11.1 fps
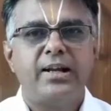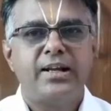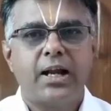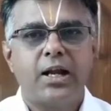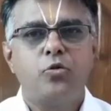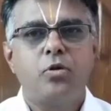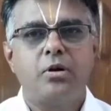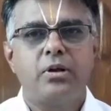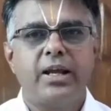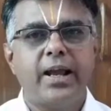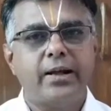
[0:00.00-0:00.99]
நல்லதொரு
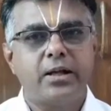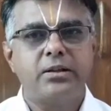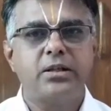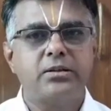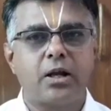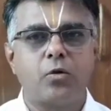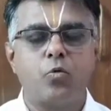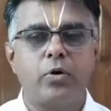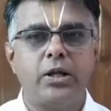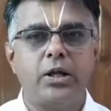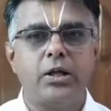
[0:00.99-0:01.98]
ஏற்றத்தை
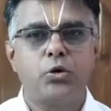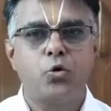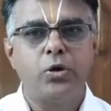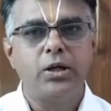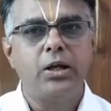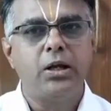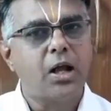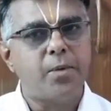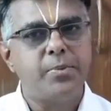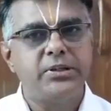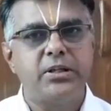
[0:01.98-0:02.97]
தரக்கூடிய தொழிலில்
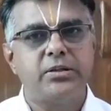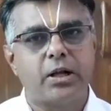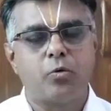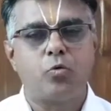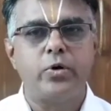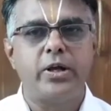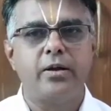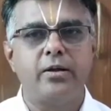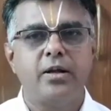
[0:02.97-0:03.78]
லாபத்தை தரக்கூடிய